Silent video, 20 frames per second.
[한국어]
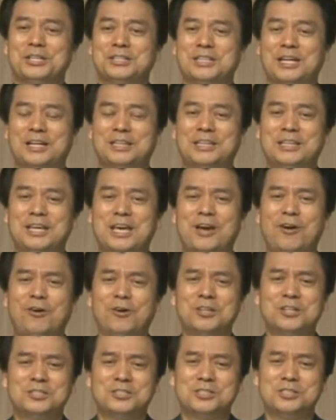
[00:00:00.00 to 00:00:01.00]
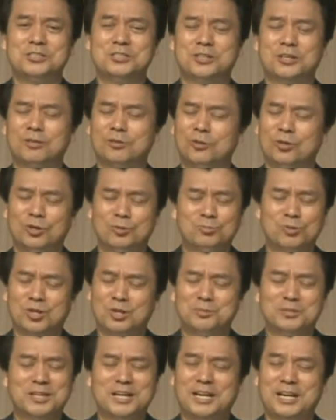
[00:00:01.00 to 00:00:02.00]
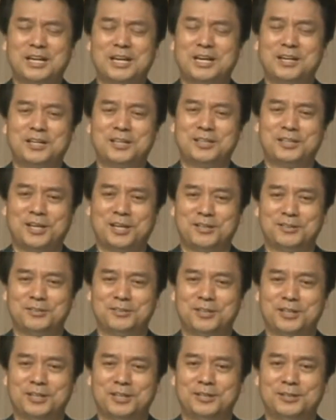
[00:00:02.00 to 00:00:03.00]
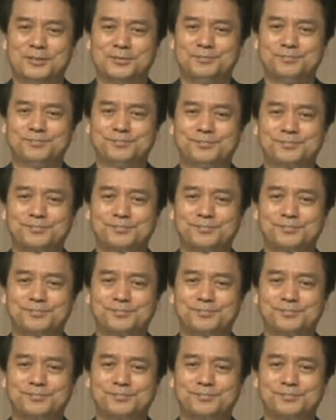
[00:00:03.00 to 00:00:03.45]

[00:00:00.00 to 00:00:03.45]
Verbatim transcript: 자기의 어렸을 적에 너무너무 가난했다는 거예요.